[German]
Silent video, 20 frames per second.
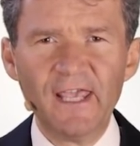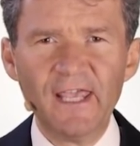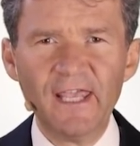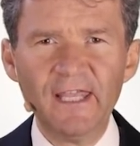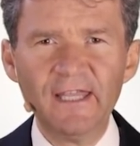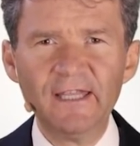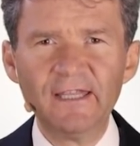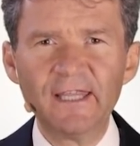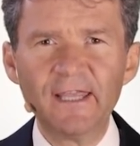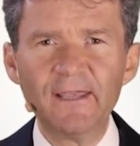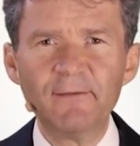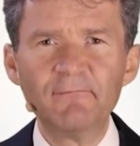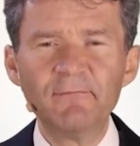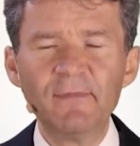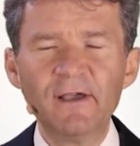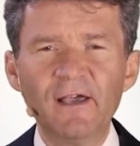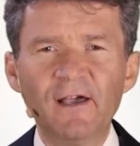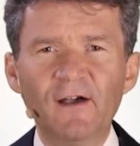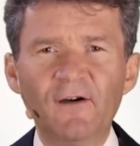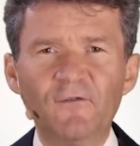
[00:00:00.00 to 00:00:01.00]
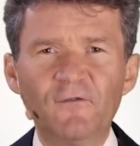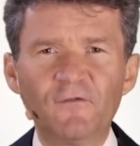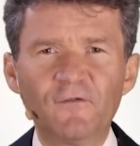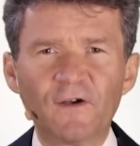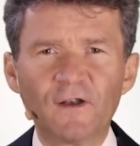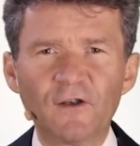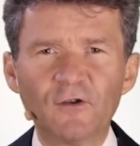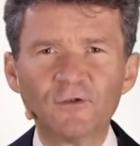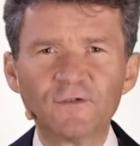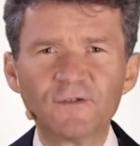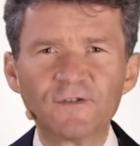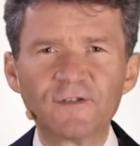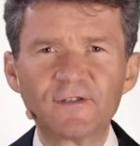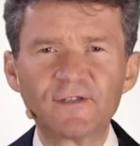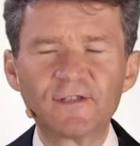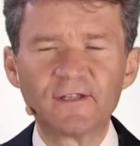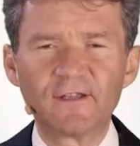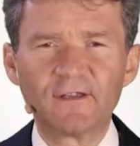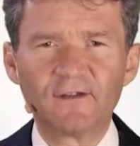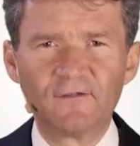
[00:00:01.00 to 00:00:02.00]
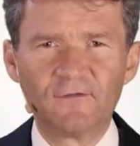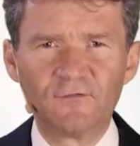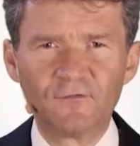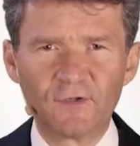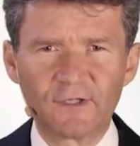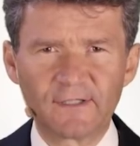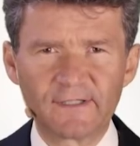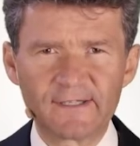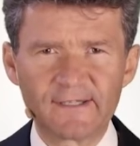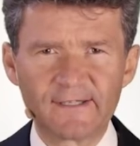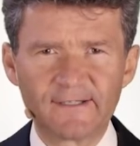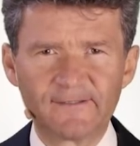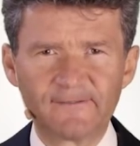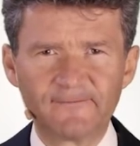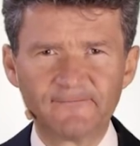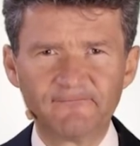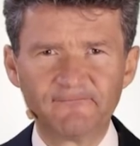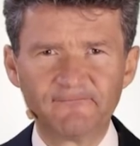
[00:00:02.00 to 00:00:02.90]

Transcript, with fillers: in dem Verlust Wurzel.